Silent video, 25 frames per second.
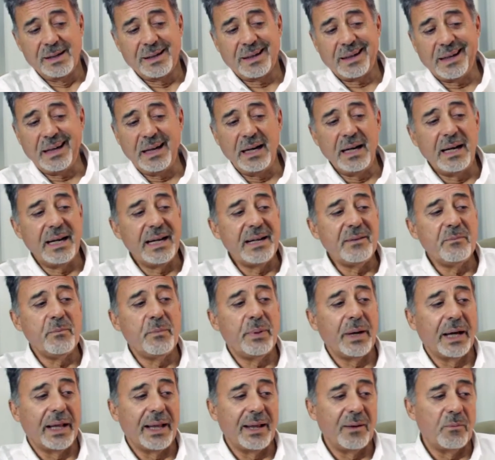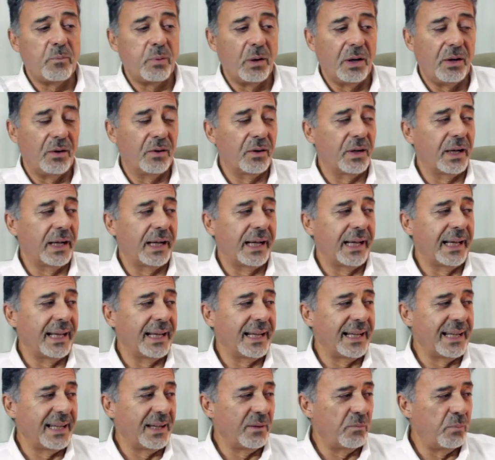¿Quién limpia después lo que
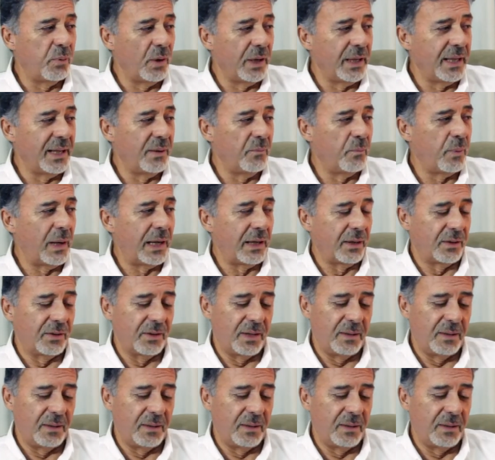queda después del parto?